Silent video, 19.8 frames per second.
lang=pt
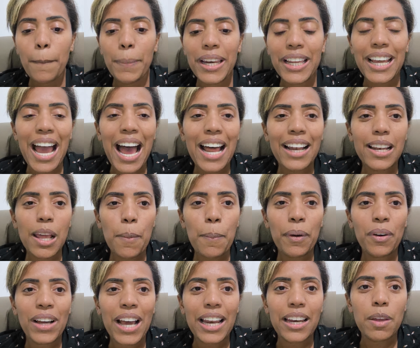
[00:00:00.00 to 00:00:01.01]
Obrigada aí
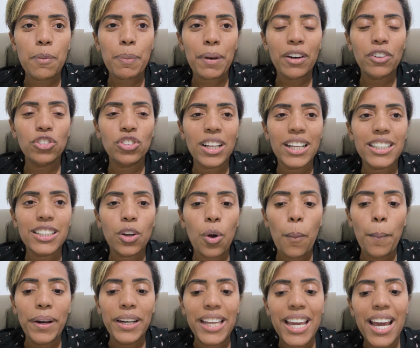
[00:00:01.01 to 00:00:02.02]
pelo carinho, pela audiência e
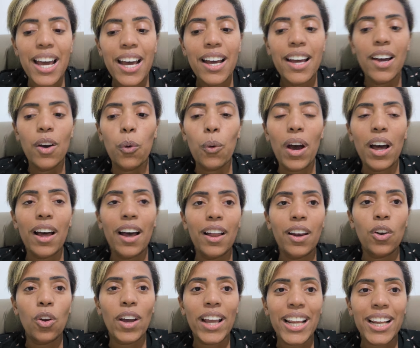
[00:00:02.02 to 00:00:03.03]
companhia. O
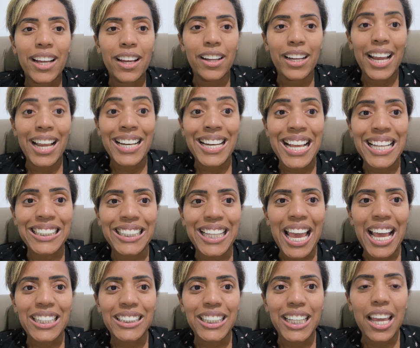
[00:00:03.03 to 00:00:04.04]
Alô
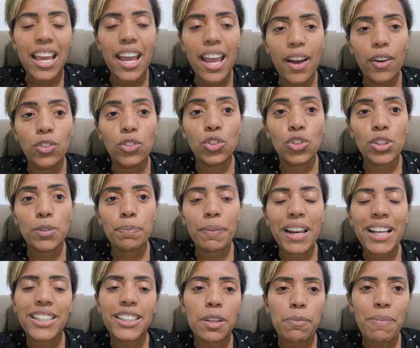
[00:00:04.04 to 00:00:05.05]
NSS é um dos
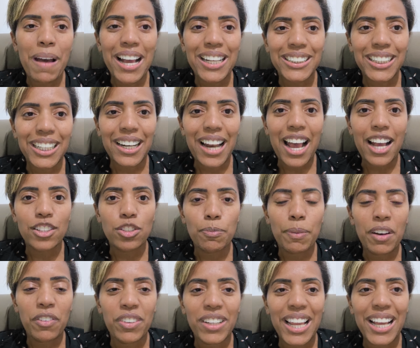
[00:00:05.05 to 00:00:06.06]
principais canais de
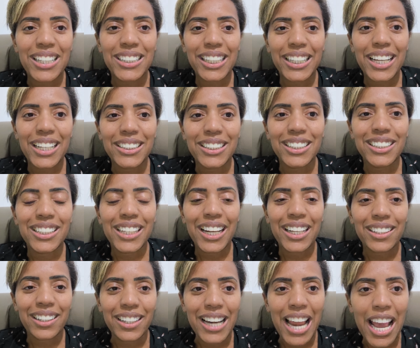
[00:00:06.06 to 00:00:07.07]
previdência que existe na
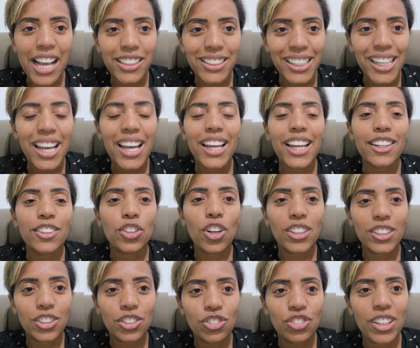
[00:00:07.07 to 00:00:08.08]
internet e
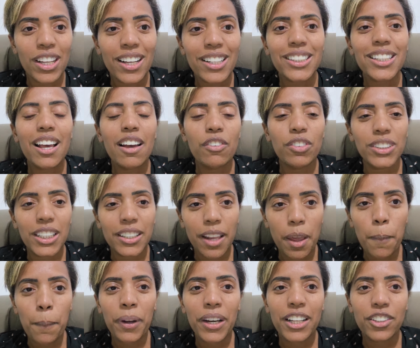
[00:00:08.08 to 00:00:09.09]
todos os dias você
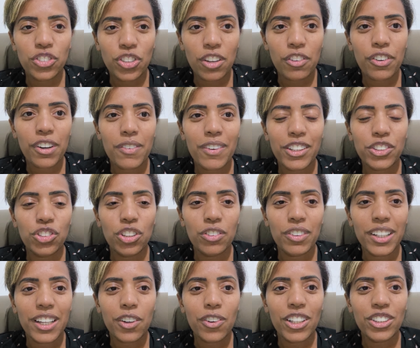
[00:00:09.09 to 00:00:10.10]
tem um boletim
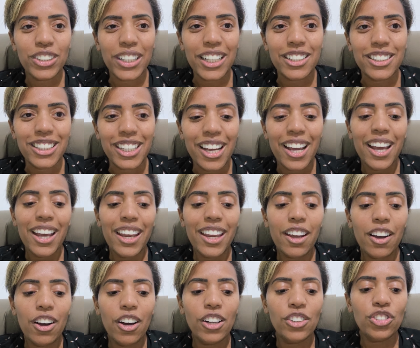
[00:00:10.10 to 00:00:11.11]
informativo aqui com a gente.
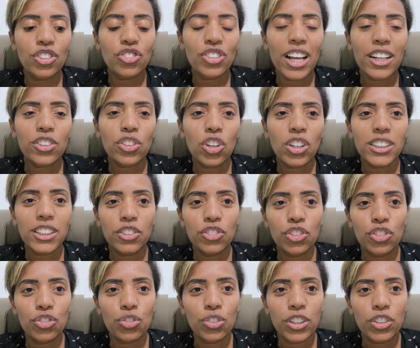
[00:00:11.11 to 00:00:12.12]
E hoje, dia 12
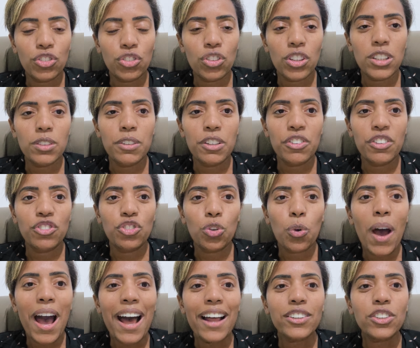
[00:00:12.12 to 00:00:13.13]
de junho de
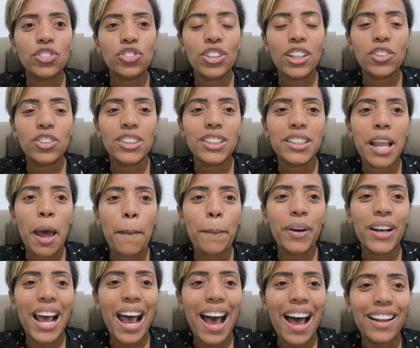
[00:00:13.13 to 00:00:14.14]
2024, dia dos
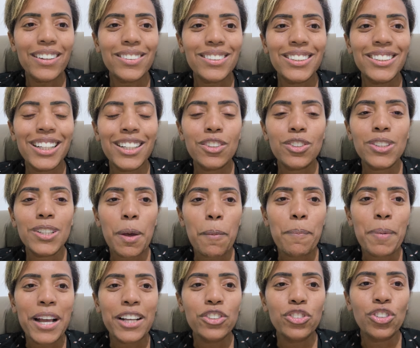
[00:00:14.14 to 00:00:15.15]
namorados, dia queridos
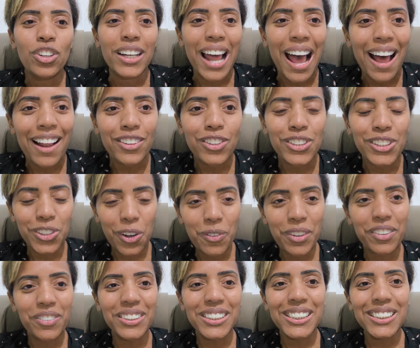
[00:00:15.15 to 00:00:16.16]
apaixonados,
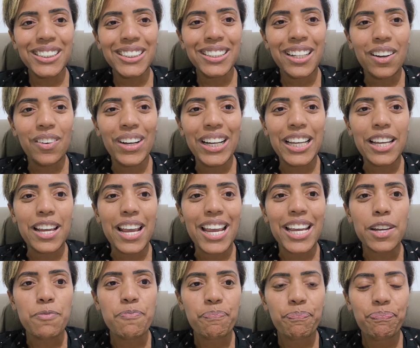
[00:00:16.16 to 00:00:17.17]
como que vocês estão aí,
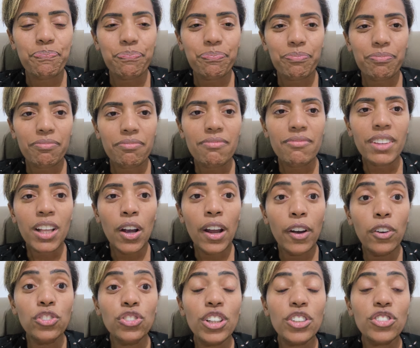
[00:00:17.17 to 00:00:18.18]
hein?
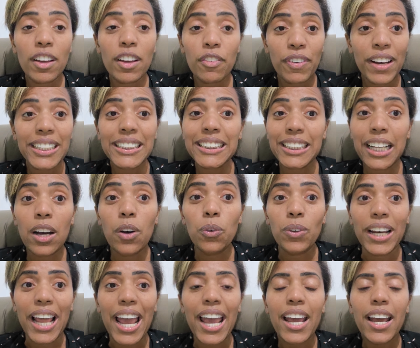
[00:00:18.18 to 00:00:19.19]
É um
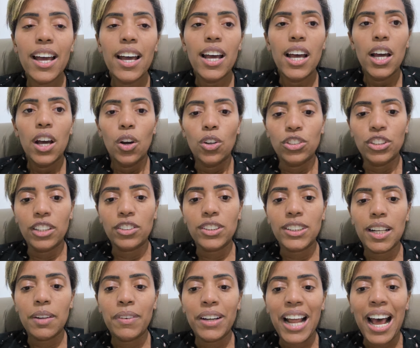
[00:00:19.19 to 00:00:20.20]
reflexão, né? O Dia
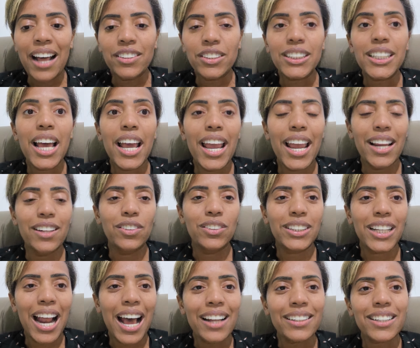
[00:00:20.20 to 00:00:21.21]
dos Namorados, ele não
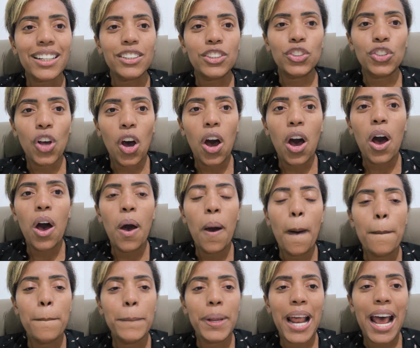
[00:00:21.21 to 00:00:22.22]
trata
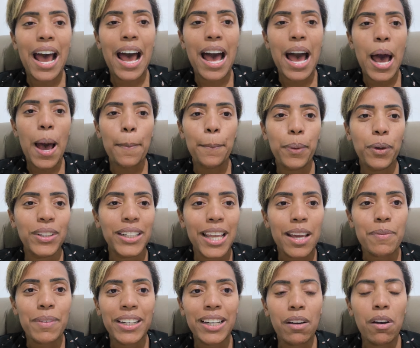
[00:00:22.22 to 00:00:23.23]
só para
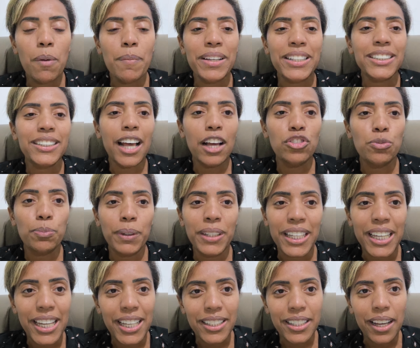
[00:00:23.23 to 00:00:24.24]
poder mandar uma mensagem
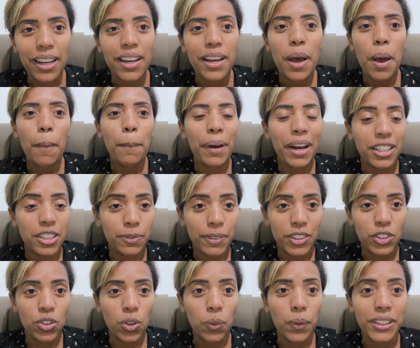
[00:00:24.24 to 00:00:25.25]
bonita para as
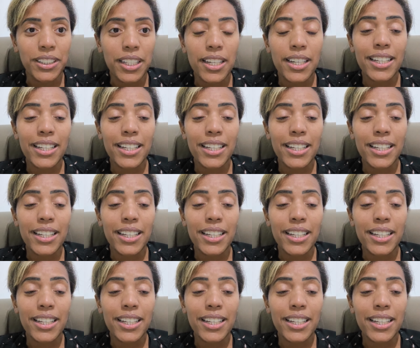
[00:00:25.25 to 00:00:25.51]
pessoas.